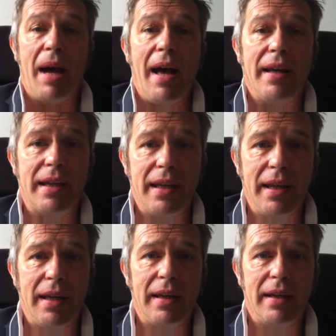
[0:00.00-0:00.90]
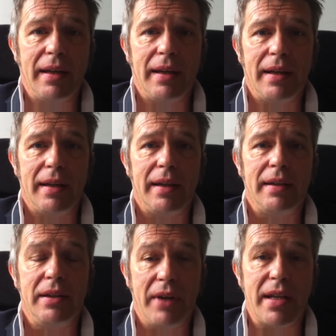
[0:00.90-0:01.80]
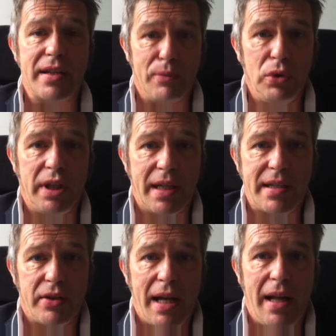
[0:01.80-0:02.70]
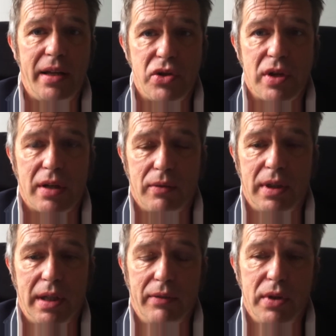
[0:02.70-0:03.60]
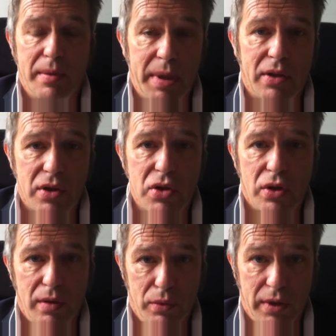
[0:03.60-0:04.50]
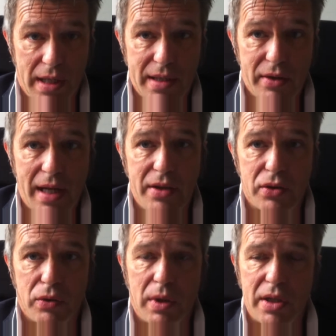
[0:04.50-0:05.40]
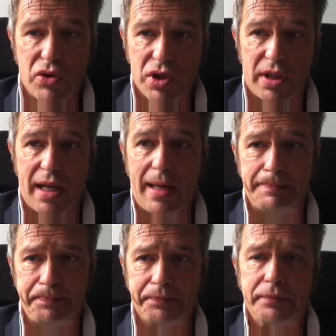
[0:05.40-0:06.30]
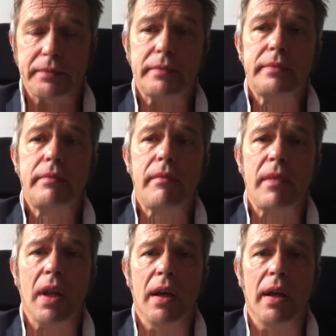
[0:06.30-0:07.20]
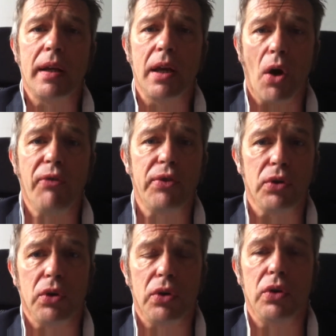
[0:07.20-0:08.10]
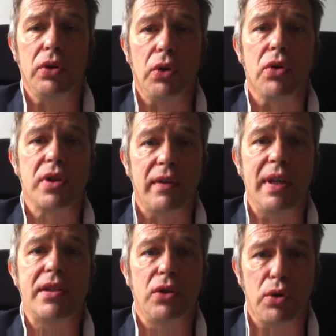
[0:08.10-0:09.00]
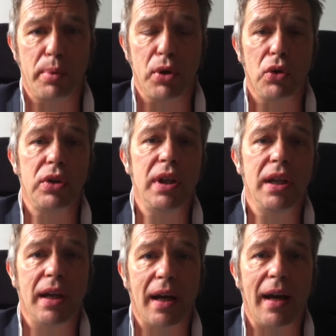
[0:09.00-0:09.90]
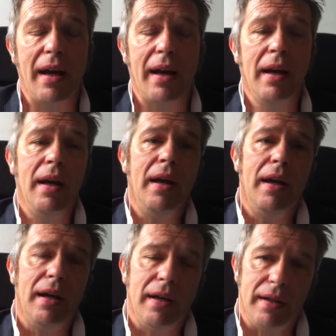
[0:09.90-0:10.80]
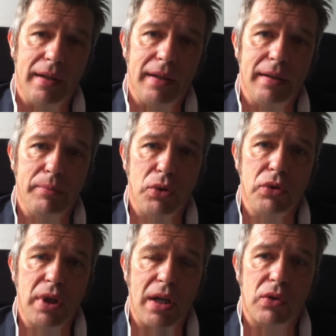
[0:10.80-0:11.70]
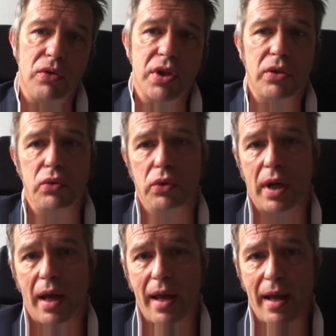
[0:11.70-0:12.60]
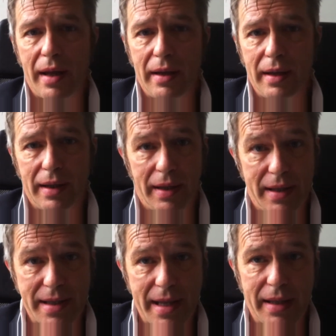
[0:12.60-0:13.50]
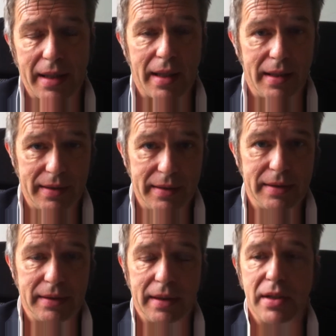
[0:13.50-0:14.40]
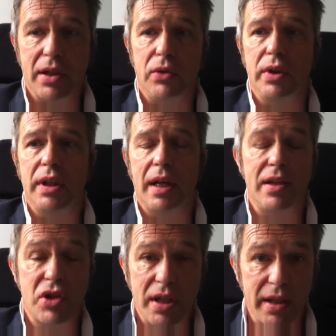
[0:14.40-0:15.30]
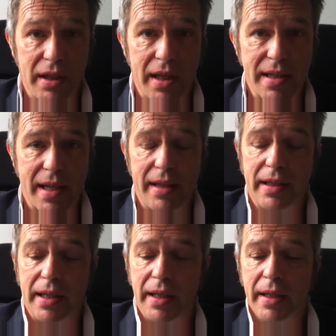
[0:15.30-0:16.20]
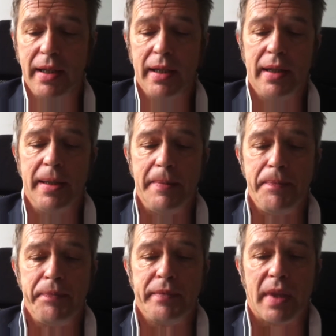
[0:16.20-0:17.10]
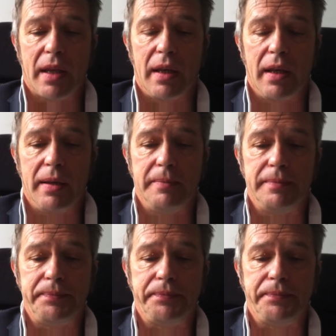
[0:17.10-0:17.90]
ma anche uh, diverse multinazionali, cioè quelle, voi sapete cosa sono le multinazionali, sono quelle società eh, che offrono i loro servizi, i prodotti al mondo dell'acconciatura e al, all'estetica, eh, ai, saloni, ai centri di estetica. Eh,